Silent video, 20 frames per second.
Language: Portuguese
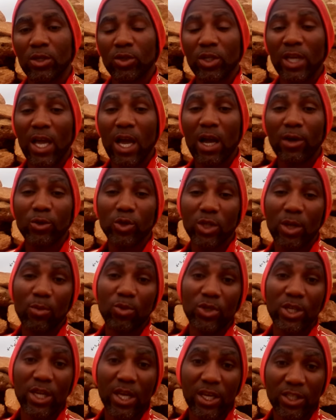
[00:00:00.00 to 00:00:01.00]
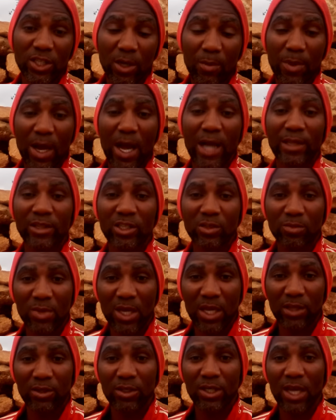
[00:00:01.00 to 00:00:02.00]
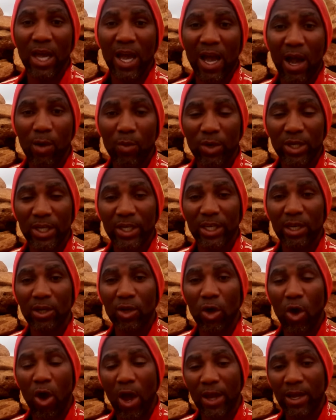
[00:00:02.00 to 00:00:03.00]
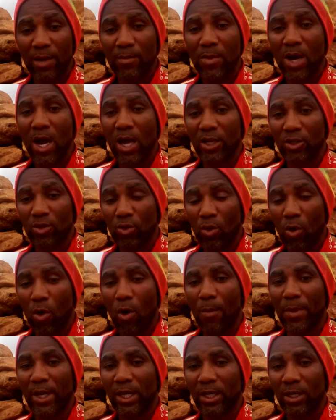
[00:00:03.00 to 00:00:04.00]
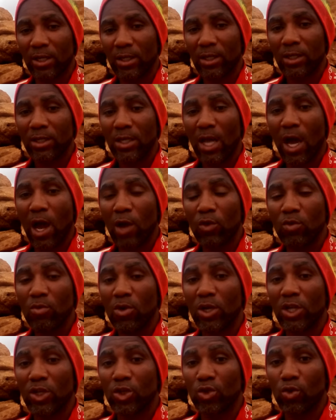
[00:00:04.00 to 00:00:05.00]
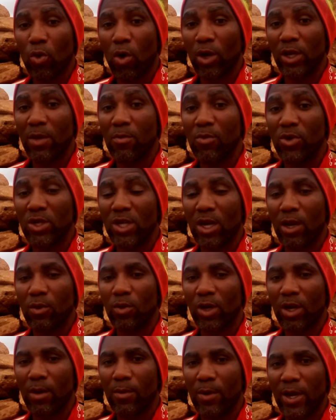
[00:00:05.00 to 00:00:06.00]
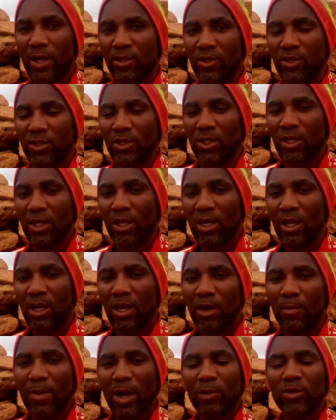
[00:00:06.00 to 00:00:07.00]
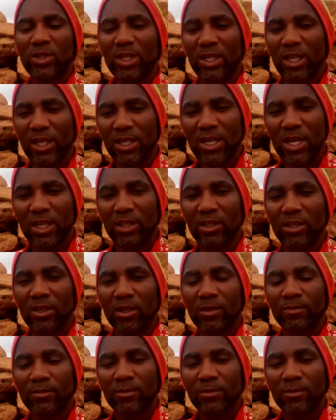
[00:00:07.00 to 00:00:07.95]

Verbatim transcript: Riáguas que deixa matas, mete água naquele nó, ele mais não, mano. Dando uma no nem mundial no cabeça. Mas não se acredita.